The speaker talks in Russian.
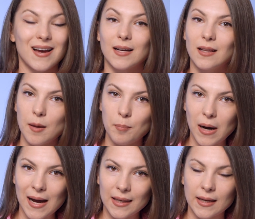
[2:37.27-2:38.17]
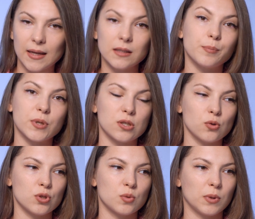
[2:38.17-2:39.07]
Глобально это
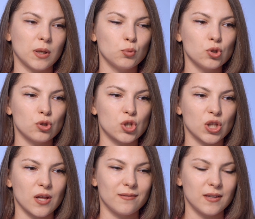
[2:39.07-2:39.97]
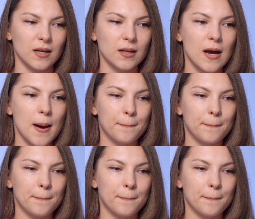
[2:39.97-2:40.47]
происходит потому, что человек